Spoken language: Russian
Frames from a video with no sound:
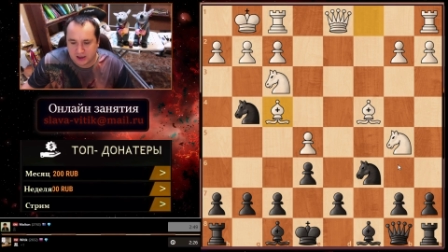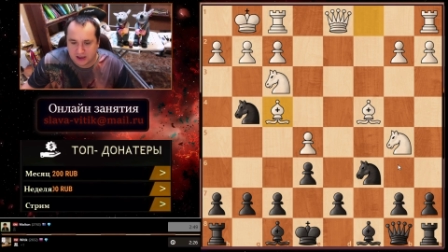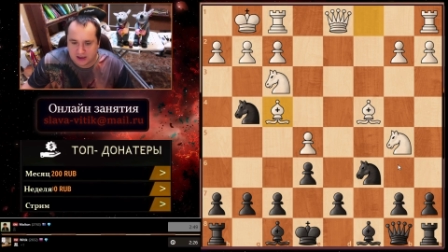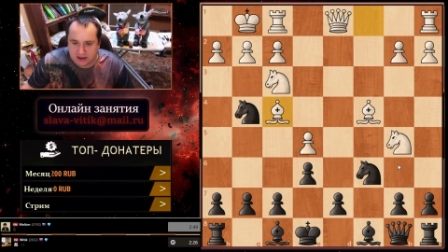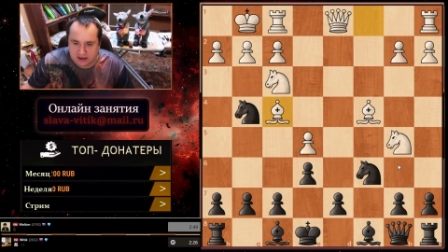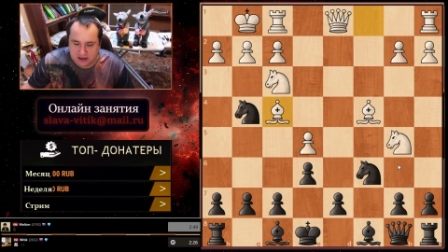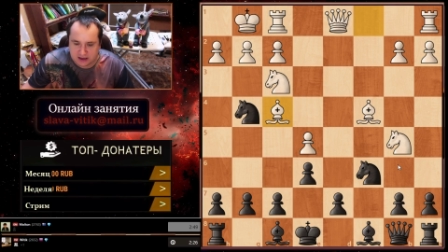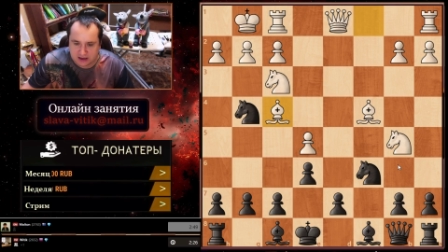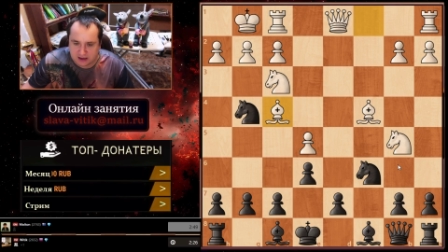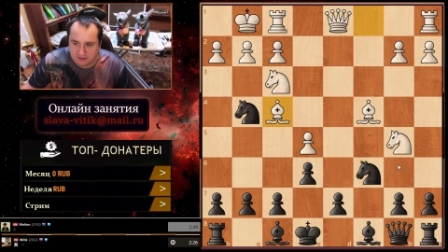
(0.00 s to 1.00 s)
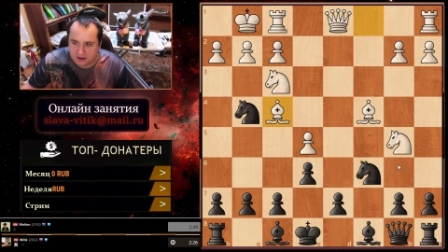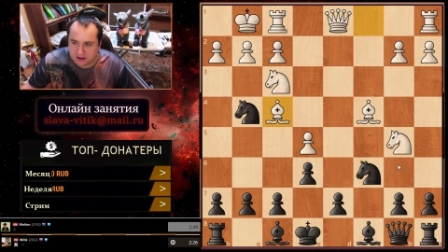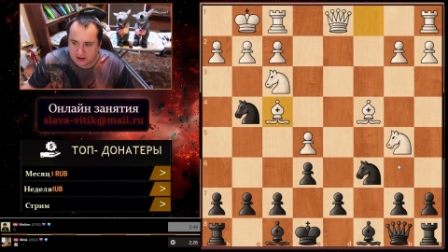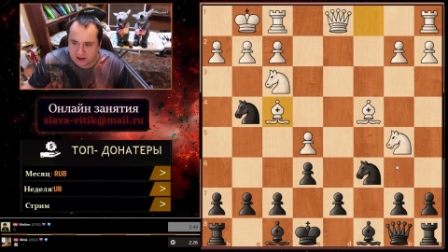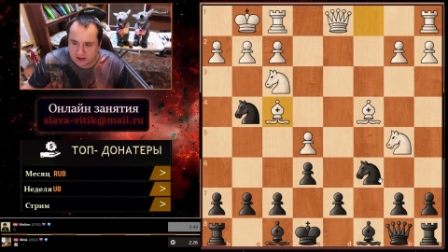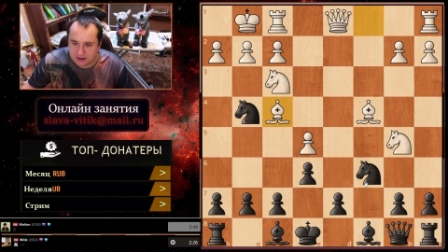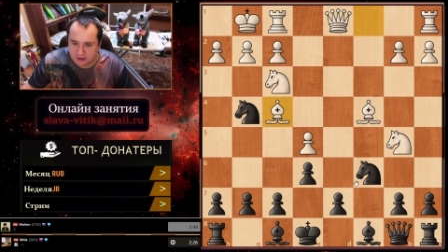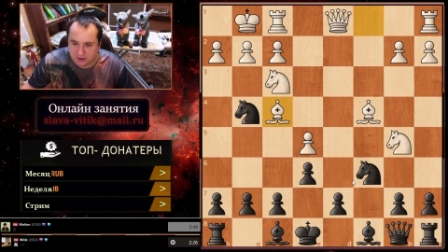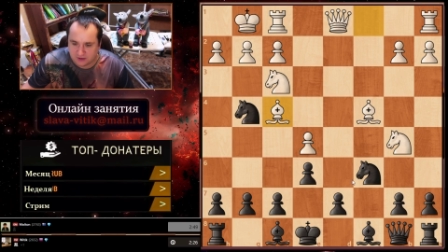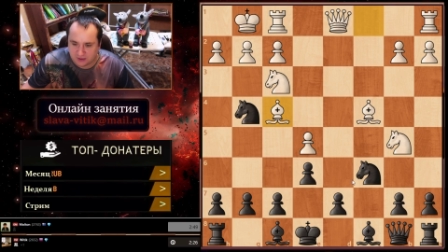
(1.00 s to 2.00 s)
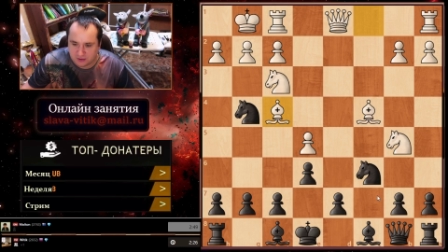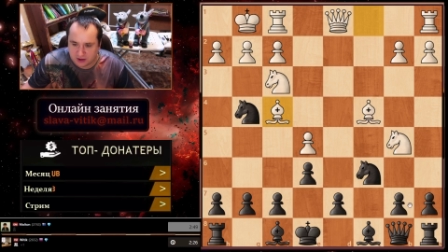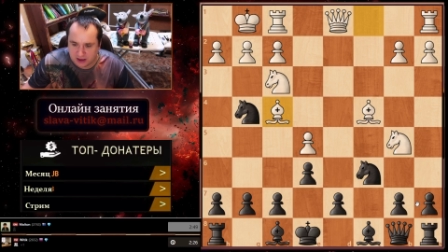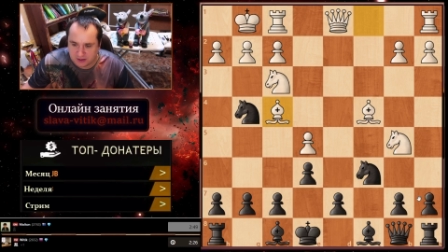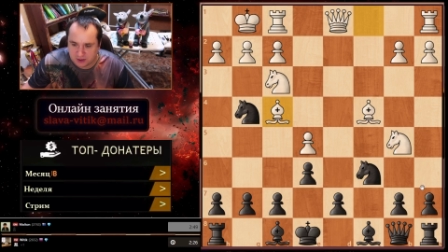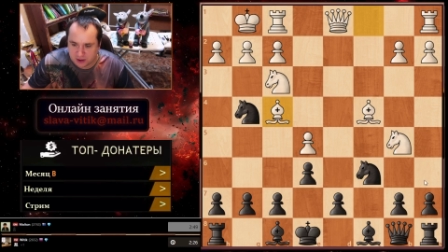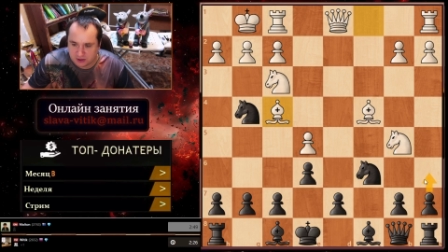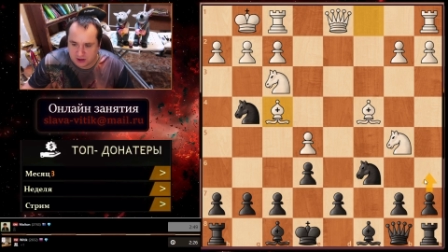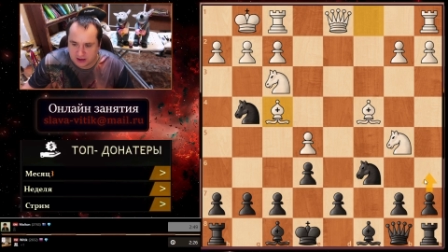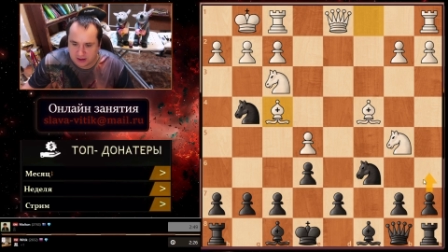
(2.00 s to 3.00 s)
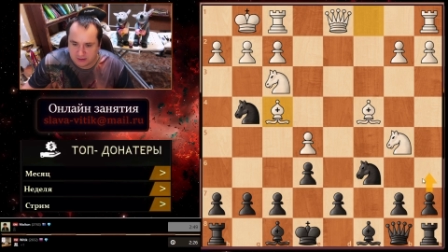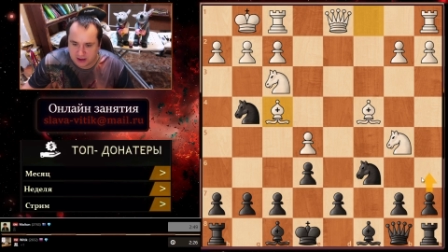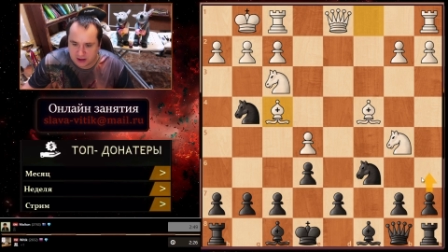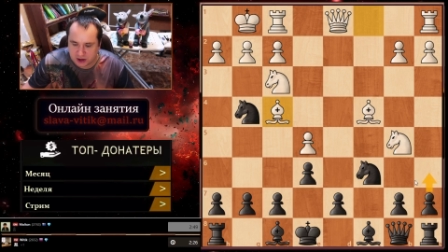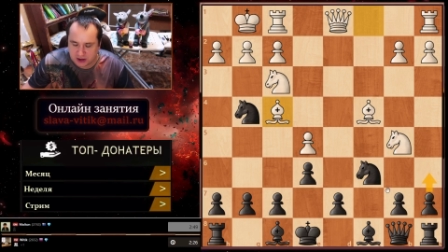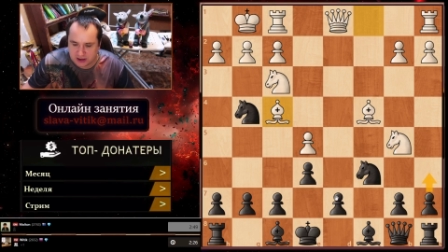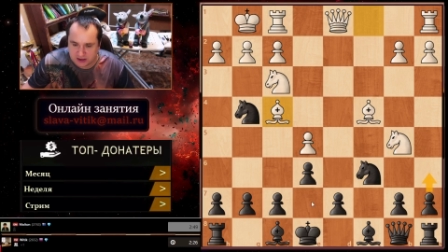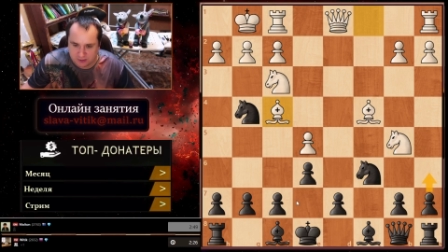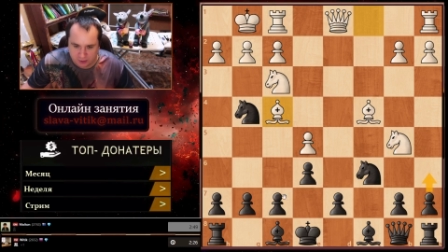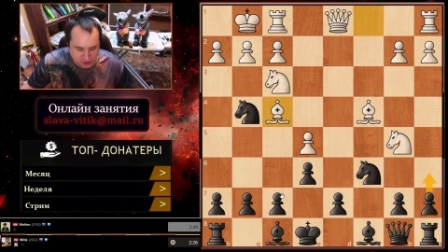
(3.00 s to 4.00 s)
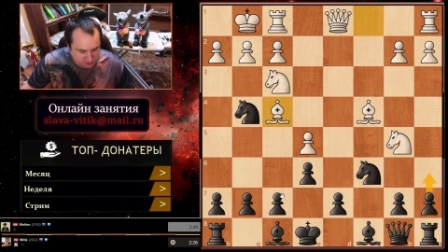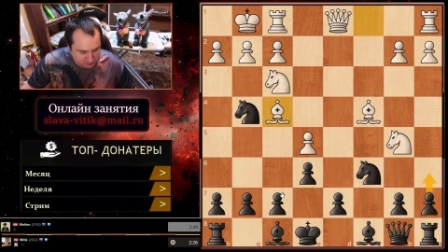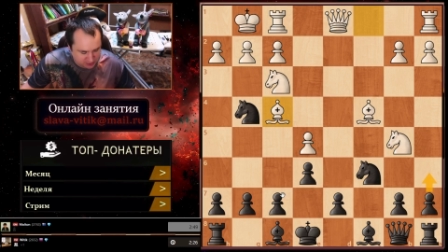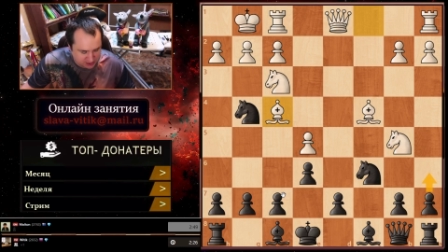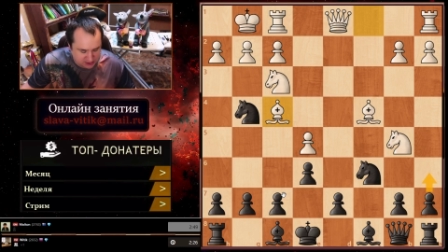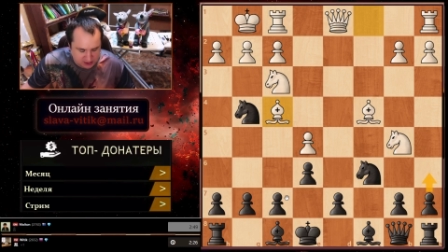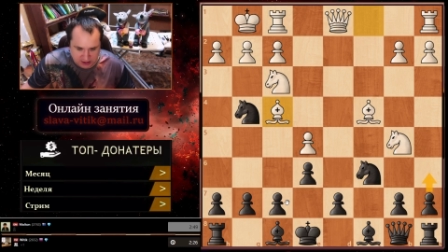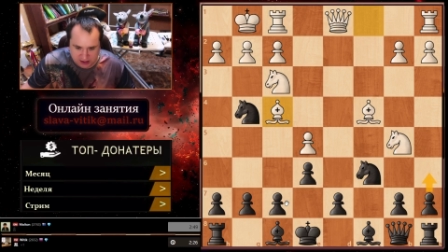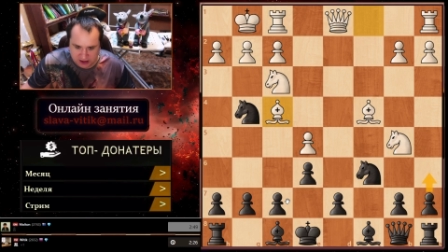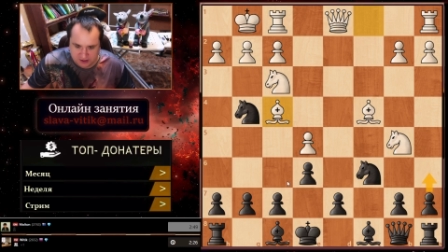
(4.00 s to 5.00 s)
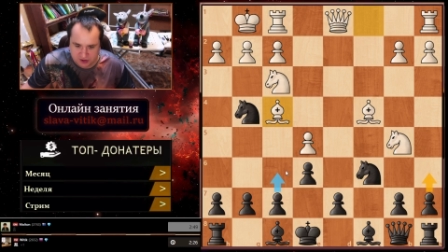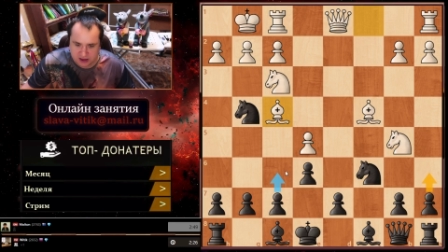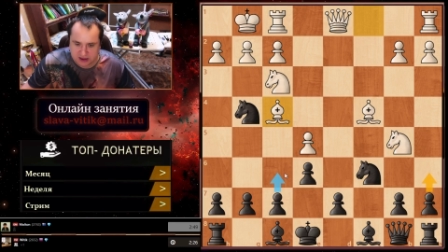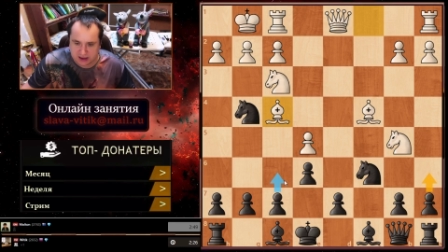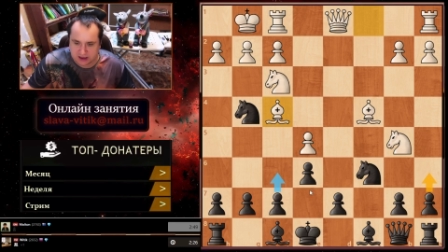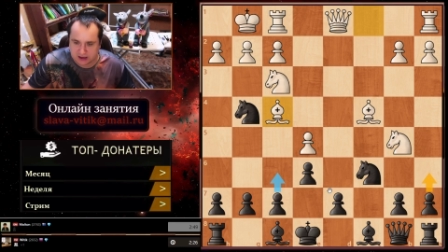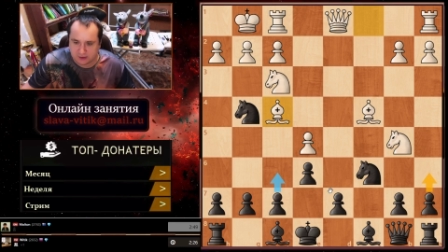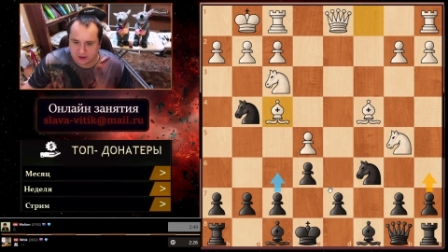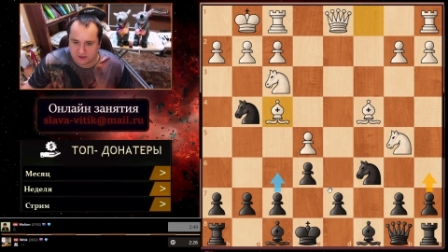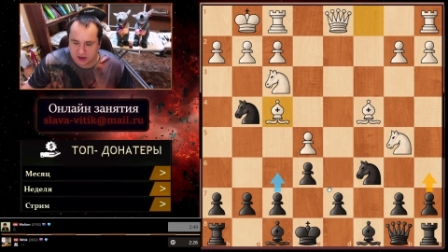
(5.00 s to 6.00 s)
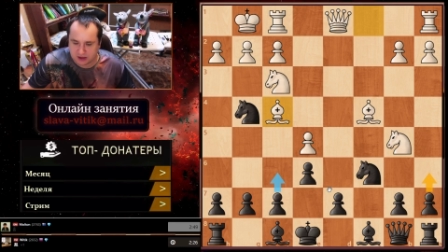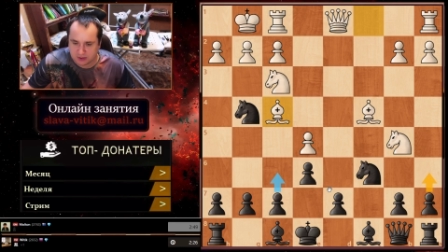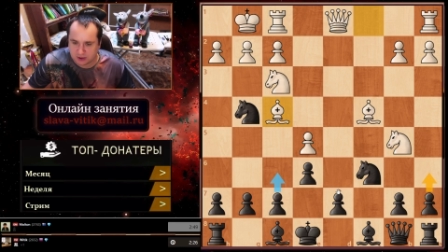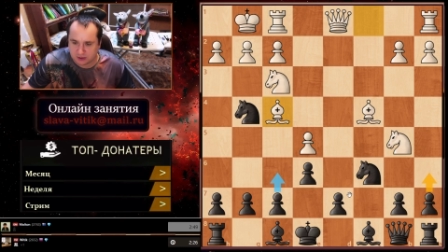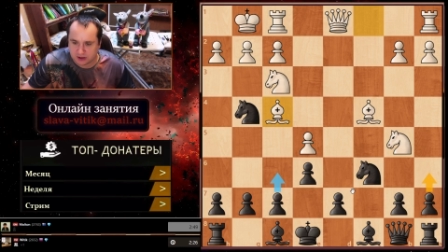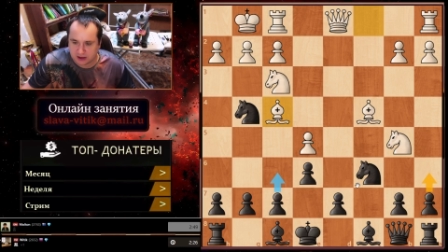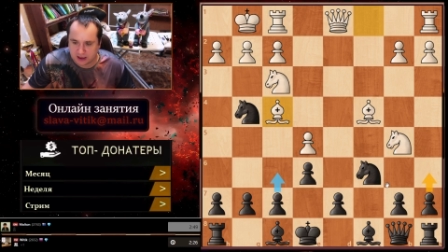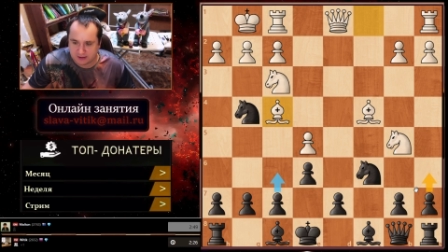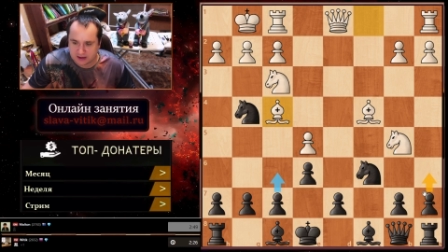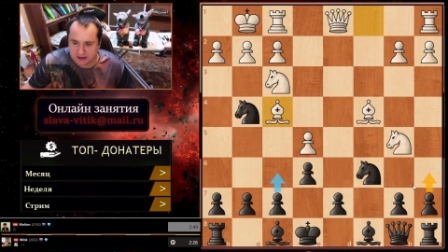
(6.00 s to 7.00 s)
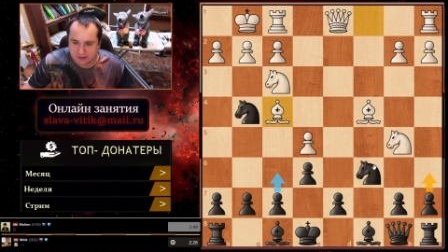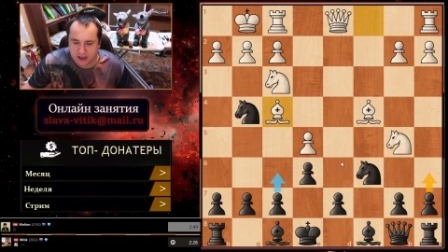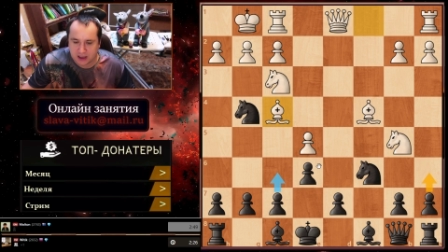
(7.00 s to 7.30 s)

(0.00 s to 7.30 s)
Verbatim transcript: И здесь, наверное, стоит выбирать между ходами а6. Может быть f6. Хотя вот f6 мне ход не нравится.